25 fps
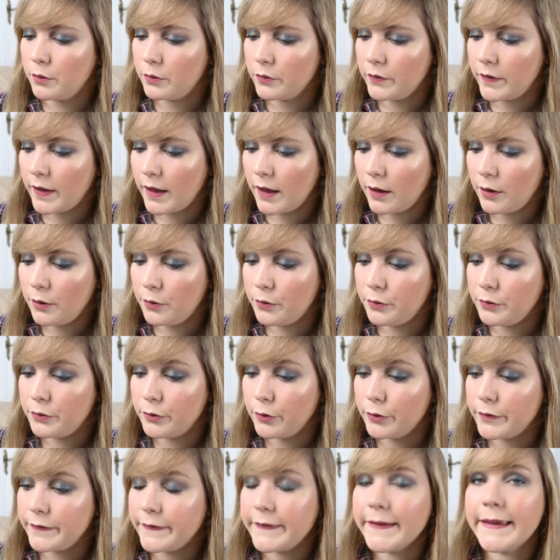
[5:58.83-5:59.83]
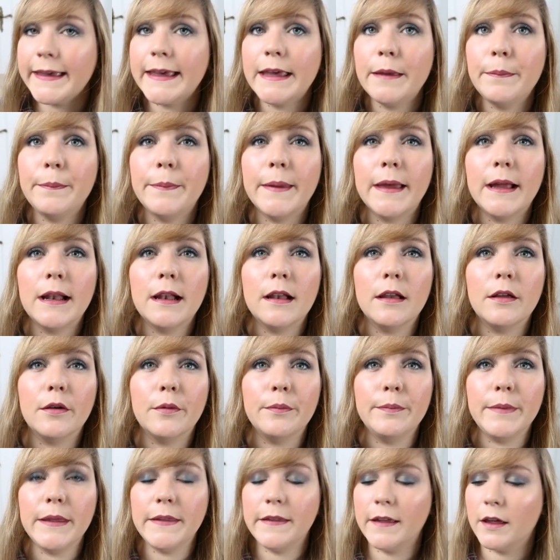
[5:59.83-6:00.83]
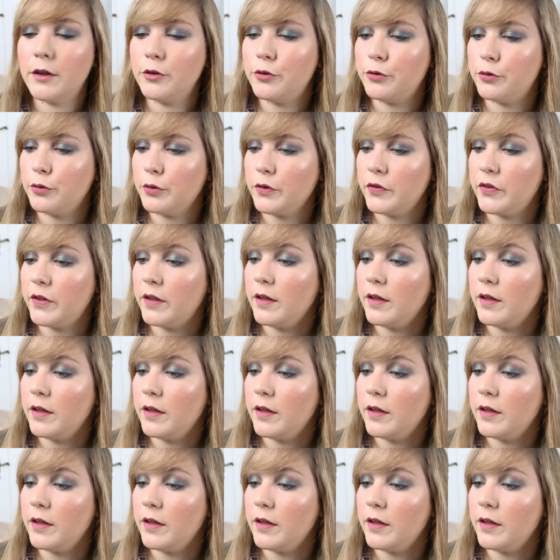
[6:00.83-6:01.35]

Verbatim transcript: On a une très belle miniature,